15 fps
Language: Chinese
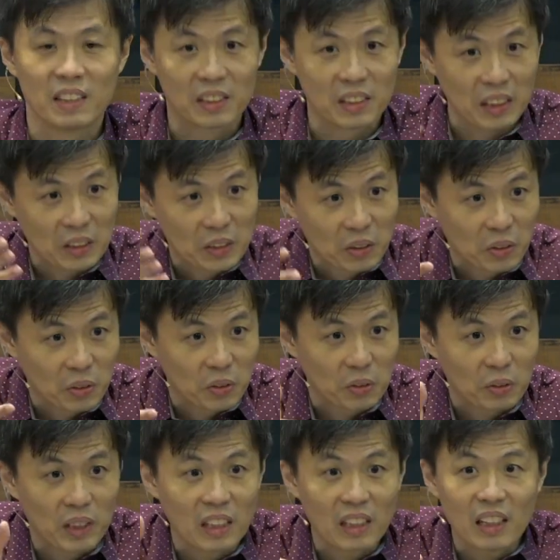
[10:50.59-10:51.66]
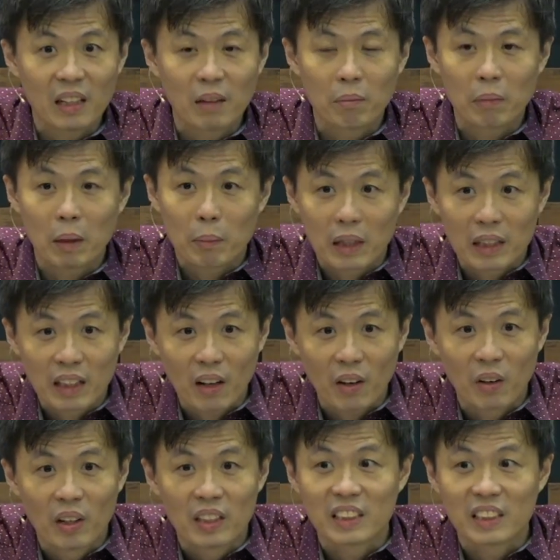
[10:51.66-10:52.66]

这个时候谁慢慢要